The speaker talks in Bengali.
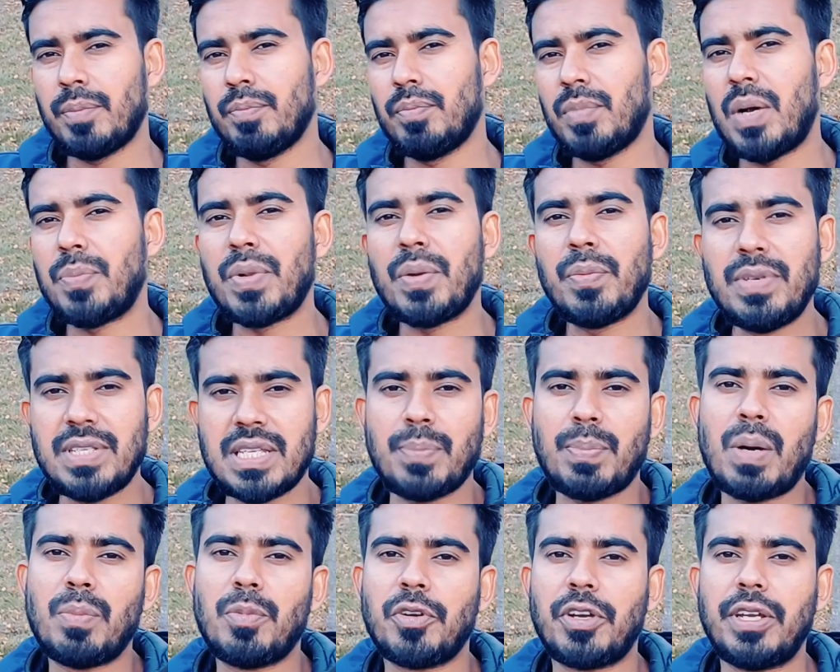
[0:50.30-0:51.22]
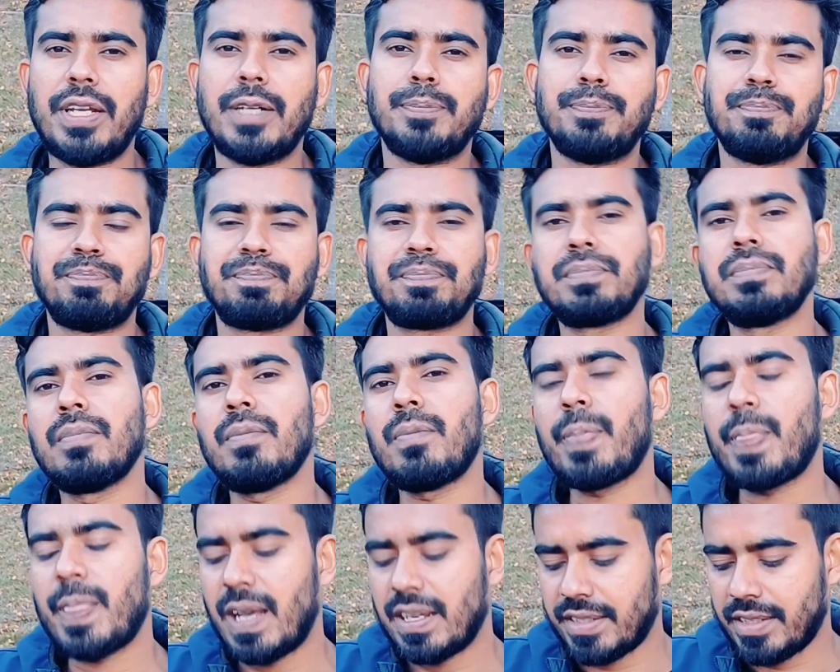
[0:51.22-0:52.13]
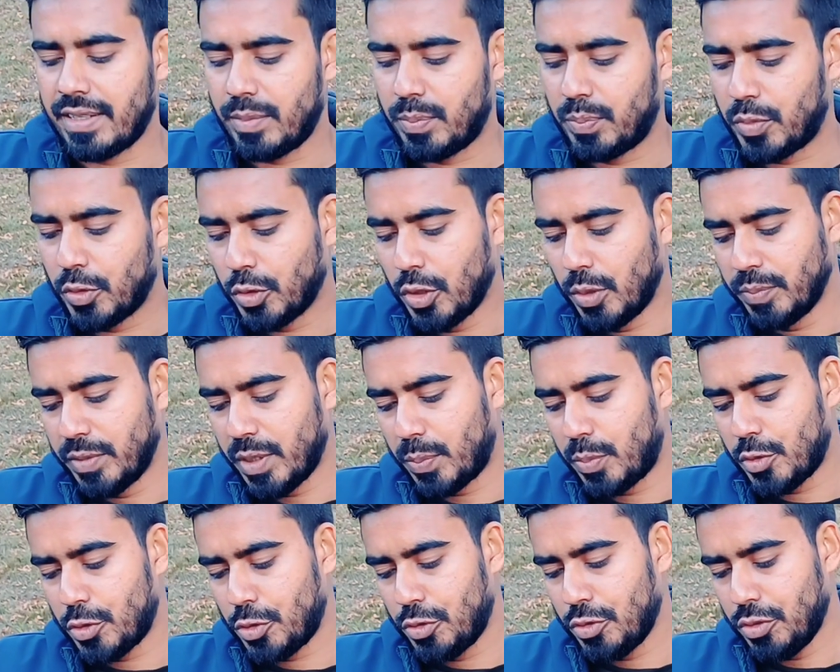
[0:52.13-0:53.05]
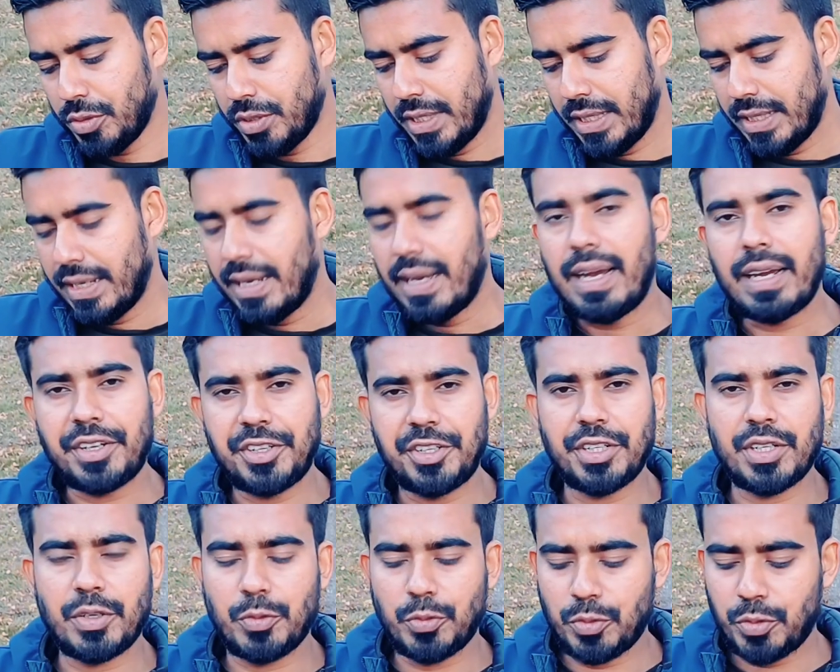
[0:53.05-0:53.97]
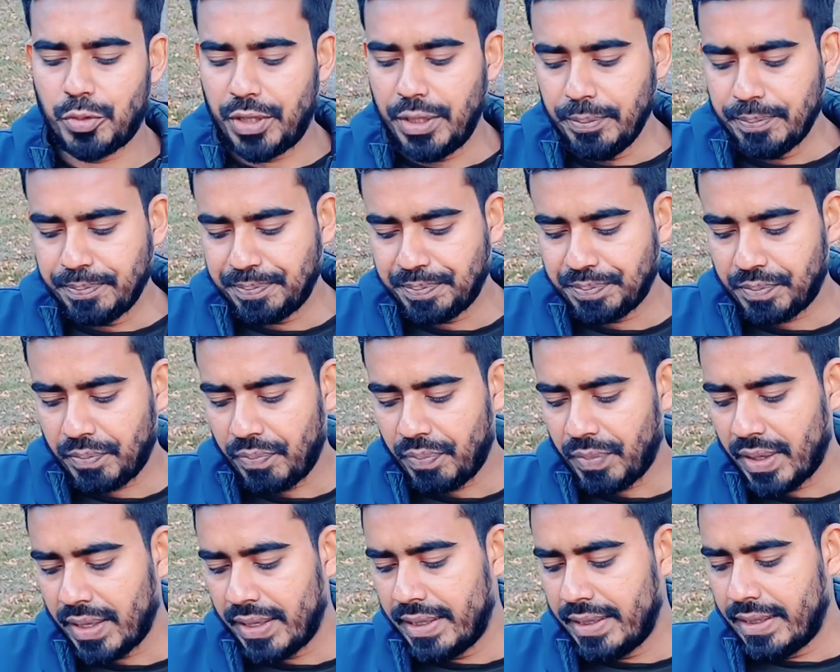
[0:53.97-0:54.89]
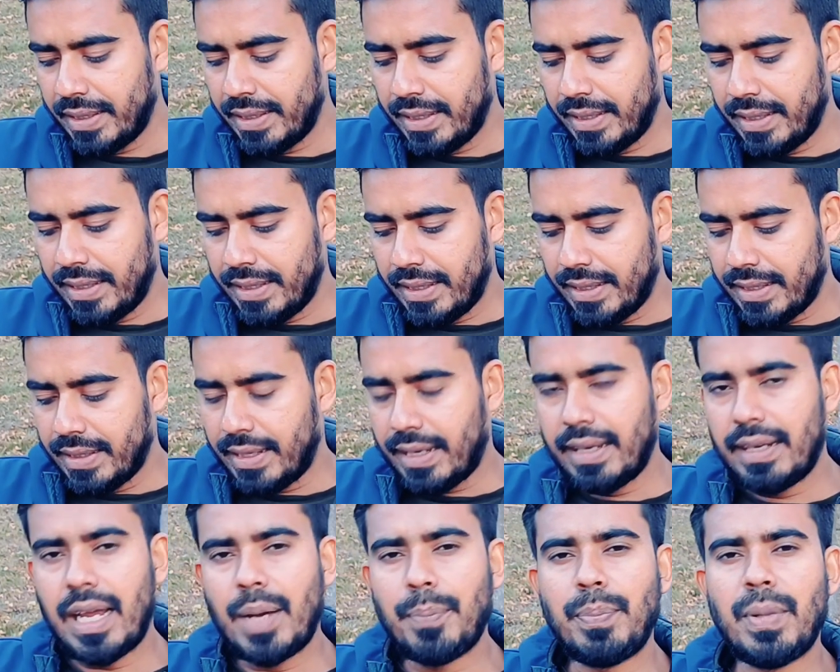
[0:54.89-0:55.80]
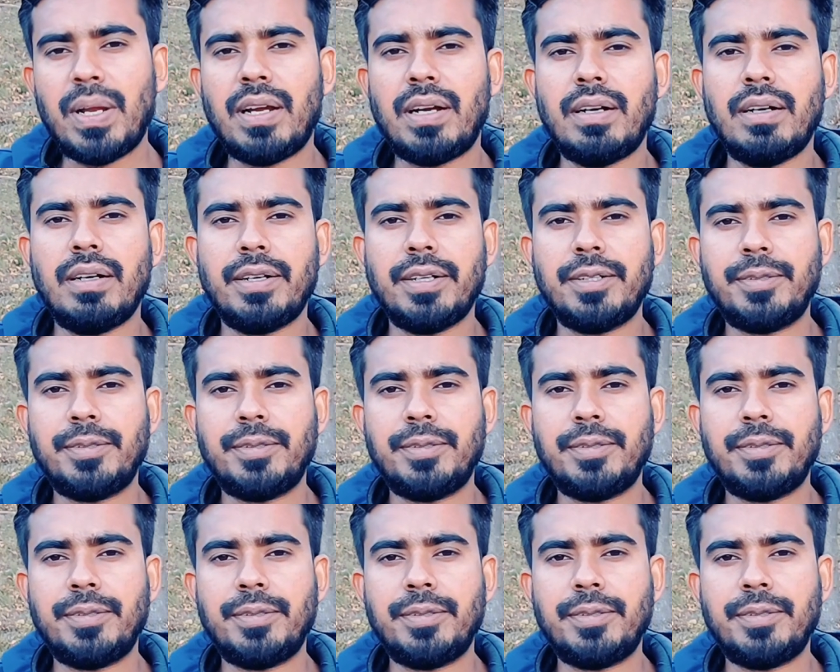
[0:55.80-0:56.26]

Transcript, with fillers: বা আমরা ভিসা পাবো কি না আচ্ছা প্রথম যে প্রশ্ন আগে সেটার উত্তর দিই দেখেন আপনার